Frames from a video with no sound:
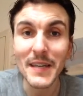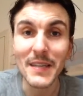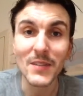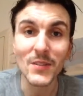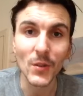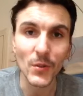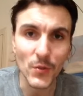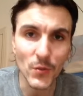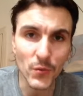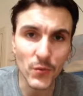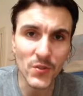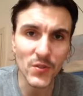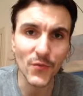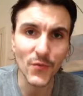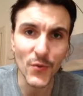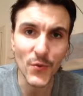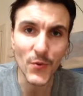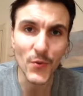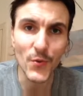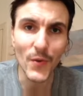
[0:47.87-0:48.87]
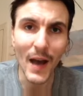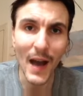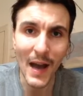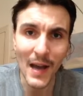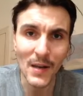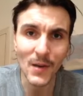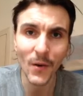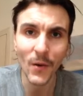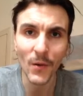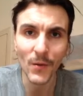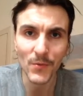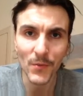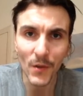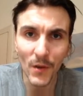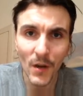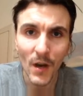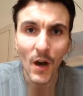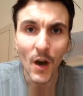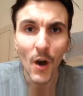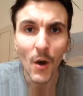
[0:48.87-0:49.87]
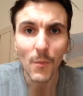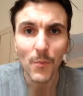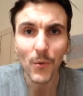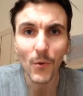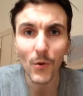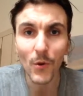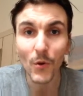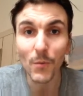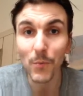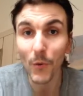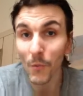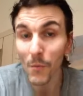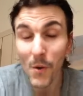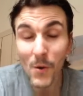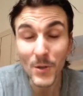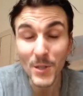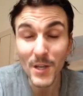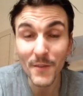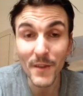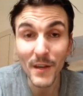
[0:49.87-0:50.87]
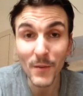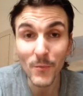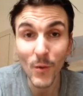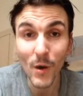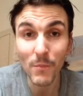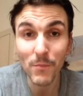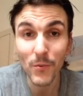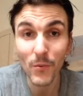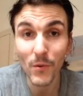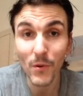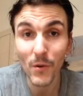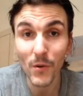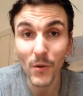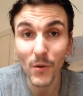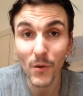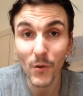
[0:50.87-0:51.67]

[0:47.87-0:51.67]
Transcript: ils sont tous venus à Londres pour, pour manger avec moi, pour,